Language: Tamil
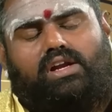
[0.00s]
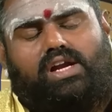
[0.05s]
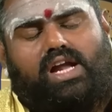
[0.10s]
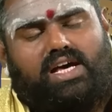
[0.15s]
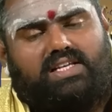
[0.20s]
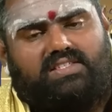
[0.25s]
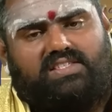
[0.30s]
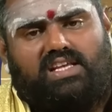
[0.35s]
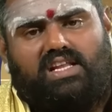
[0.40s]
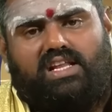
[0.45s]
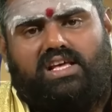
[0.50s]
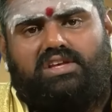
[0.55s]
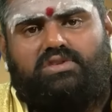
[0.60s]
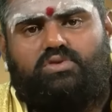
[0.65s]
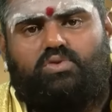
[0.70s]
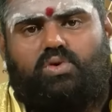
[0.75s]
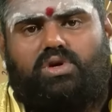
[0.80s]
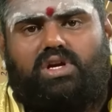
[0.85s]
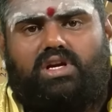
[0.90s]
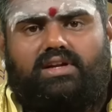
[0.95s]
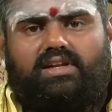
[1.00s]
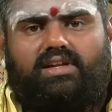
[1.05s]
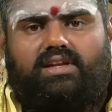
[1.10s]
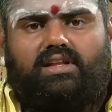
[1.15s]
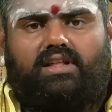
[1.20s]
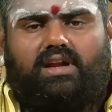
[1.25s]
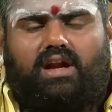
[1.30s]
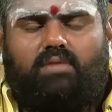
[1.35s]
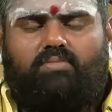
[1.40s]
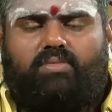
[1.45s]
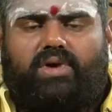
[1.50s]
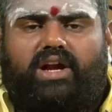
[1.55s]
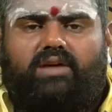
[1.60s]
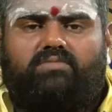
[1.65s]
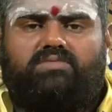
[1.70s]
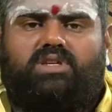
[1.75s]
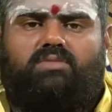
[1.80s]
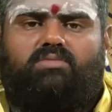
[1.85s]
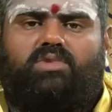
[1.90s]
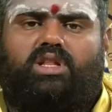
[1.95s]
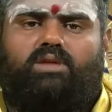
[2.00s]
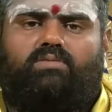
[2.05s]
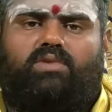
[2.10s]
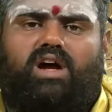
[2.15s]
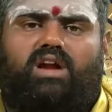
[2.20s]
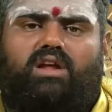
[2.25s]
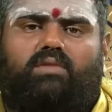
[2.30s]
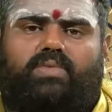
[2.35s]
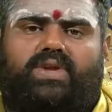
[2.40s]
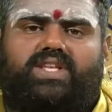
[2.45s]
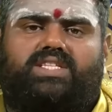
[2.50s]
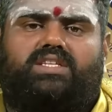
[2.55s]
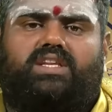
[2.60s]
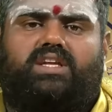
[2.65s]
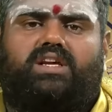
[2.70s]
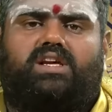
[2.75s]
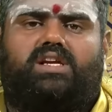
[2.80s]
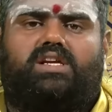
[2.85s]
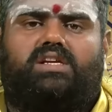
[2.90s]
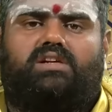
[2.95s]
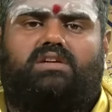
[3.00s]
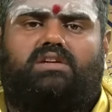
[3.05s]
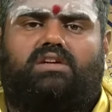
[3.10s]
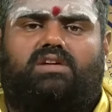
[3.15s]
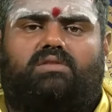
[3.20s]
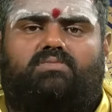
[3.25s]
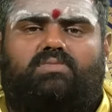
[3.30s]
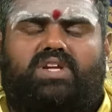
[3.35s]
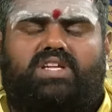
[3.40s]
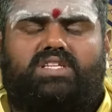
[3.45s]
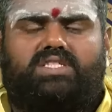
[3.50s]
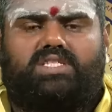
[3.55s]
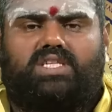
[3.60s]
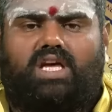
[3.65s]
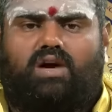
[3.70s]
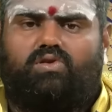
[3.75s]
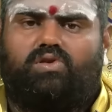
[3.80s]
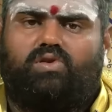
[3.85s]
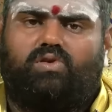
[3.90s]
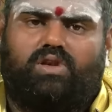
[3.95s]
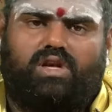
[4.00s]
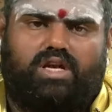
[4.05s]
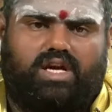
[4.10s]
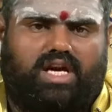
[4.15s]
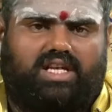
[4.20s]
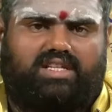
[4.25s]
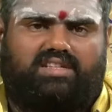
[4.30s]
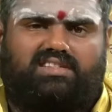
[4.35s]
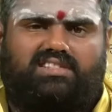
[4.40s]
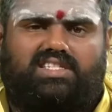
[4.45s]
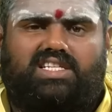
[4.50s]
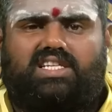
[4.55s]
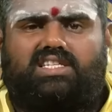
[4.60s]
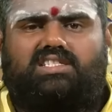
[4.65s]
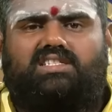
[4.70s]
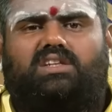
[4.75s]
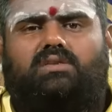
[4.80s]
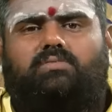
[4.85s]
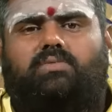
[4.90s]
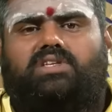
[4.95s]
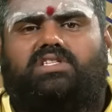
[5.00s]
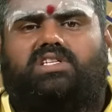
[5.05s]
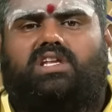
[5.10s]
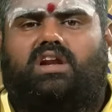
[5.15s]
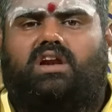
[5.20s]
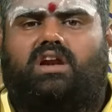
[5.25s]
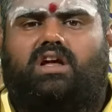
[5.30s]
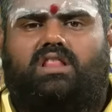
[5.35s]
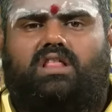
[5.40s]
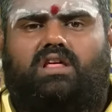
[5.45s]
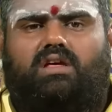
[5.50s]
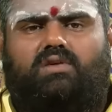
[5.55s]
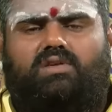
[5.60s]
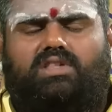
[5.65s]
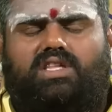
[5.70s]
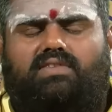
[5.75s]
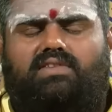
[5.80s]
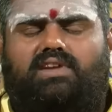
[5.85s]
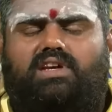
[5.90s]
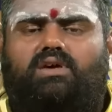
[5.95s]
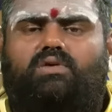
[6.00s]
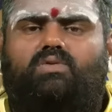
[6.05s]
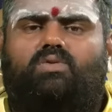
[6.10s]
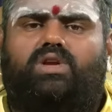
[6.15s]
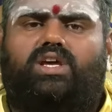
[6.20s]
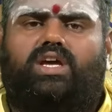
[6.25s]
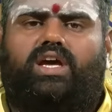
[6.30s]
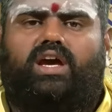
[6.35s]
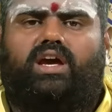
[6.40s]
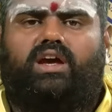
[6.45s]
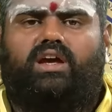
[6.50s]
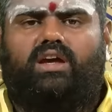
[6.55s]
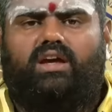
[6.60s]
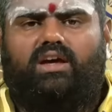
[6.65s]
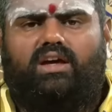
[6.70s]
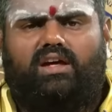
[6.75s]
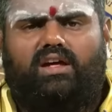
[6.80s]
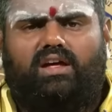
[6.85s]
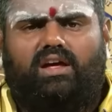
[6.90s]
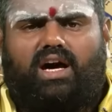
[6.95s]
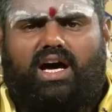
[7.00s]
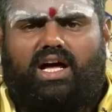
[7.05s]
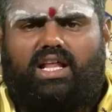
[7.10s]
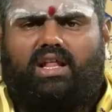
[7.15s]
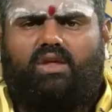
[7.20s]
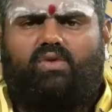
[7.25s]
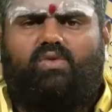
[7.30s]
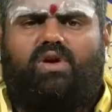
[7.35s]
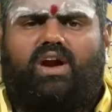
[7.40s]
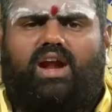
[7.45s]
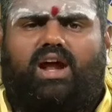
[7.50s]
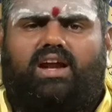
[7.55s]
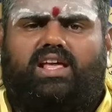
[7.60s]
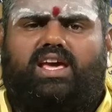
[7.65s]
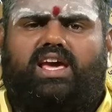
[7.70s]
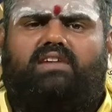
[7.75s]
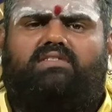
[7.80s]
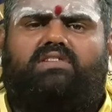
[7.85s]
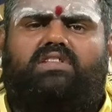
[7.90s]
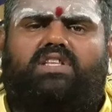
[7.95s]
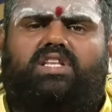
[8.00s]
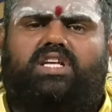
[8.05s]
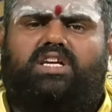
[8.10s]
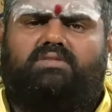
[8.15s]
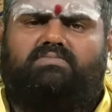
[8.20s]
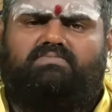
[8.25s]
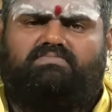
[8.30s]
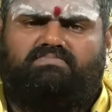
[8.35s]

ராசியிலேயே சுக்கரன் இருக்கிறதுனால பணம் சம்பந்தமான பிரச்சனைகள் பெருசாக ஒன்றும் இருக்காது சின்ன சின்ன பிரச்சனைகளாக தான் அவர் தவிர்க்கக்கூடிய அதாவது உங்களாலேயே வந்து